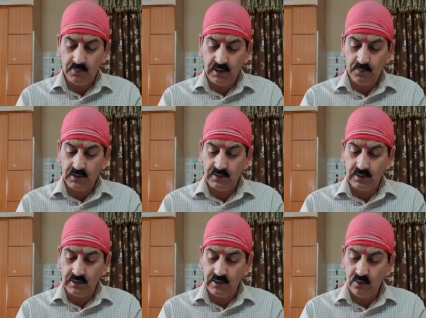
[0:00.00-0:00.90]
में बड़ा भारी
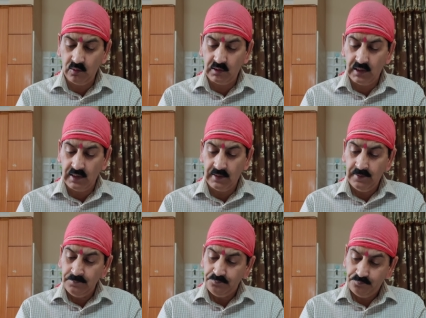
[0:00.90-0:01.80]
संदेह होता है
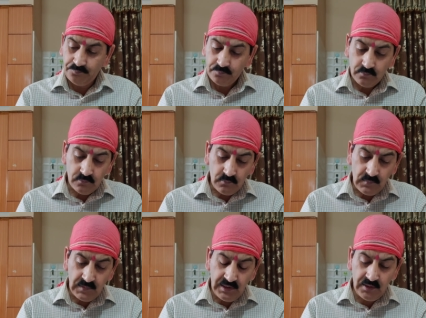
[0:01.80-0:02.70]

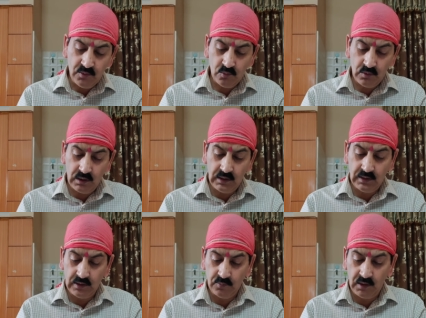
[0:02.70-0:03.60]
ये सुनकर
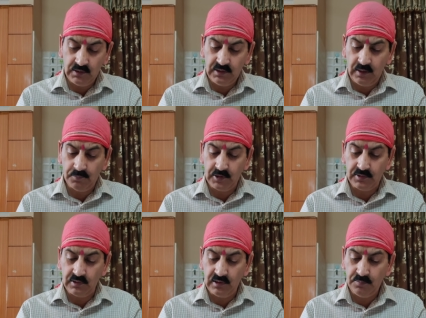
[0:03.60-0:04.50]
हनुमान जी ने अपना
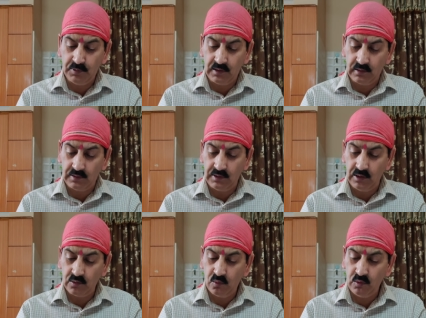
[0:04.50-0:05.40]
शरीर प्रकट
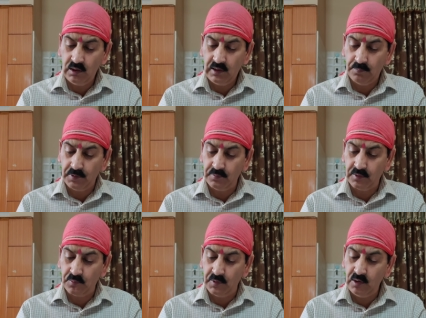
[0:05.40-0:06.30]
किया सोने के
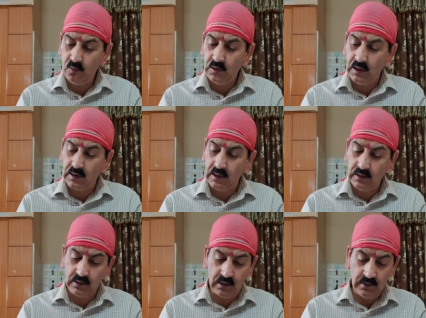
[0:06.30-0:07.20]
पर्वत मेरु के
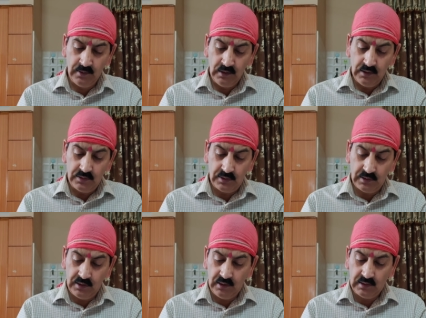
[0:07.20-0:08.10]
आकार का
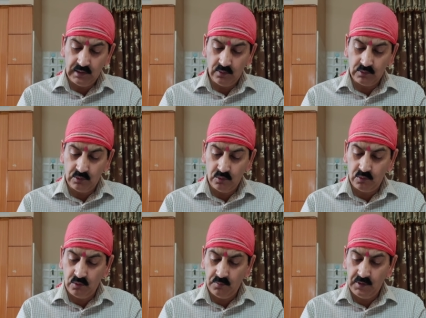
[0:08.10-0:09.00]
शरीर था जो
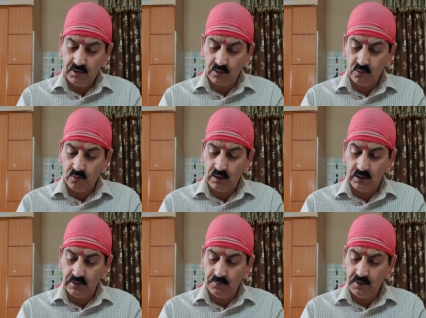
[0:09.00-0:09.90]
युद्ध में के
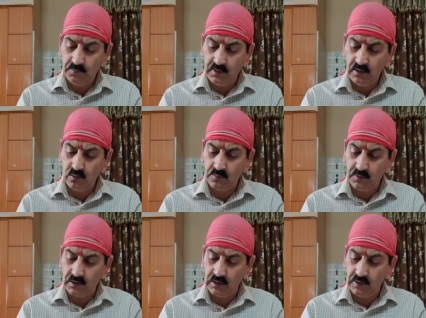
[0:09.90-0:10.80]
हृदय में भय
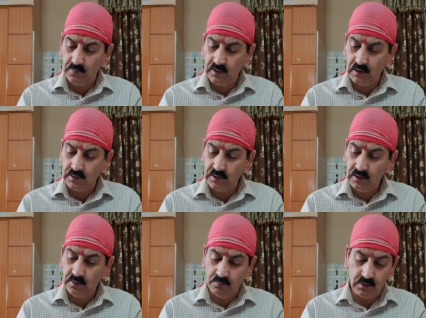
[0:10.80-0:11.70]
उत्पन्न करने वाला
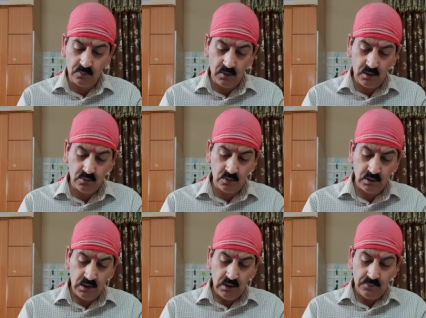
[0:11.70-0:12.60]
अत्यंत बलवान और